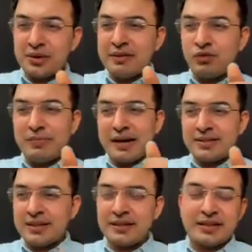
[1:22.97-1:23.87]
है वो
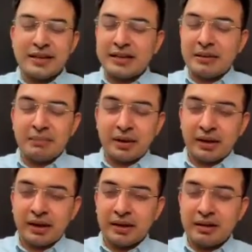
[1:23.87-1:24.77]
बाजदे लेदे के नाम पर
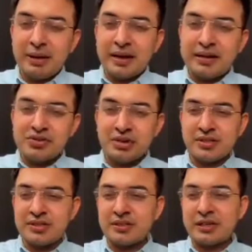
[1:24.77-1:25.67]
रहेगा यार कमाल की
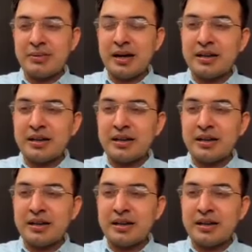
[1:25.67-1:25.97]
शख्सियत कमाल